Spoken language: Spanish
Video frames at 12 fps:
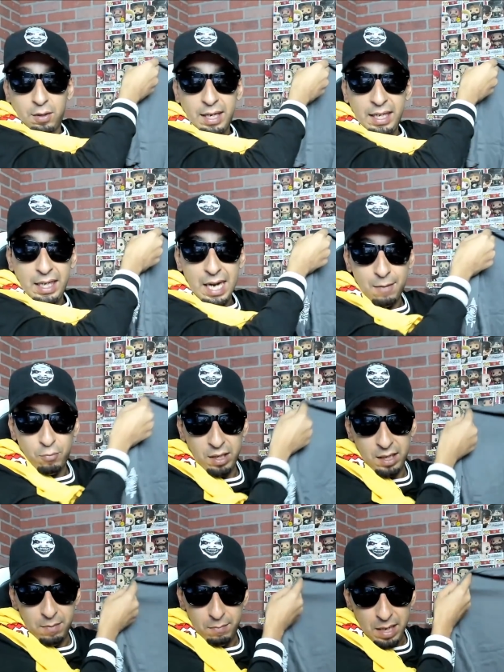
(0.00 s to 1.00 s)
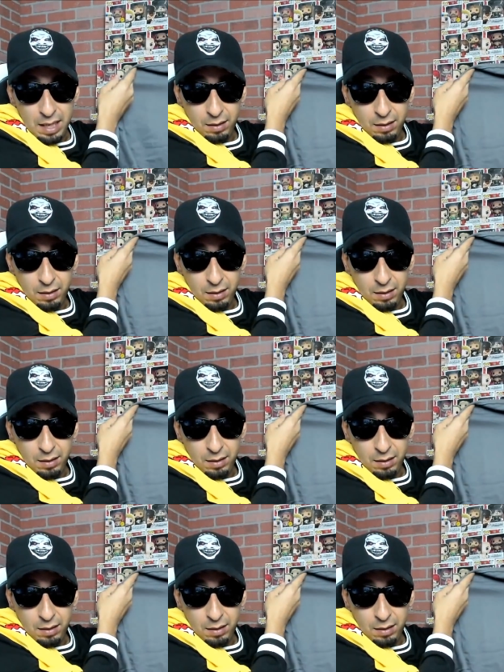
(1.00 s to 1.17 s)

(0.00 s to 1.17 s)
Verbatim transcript: ahí la pueden ver,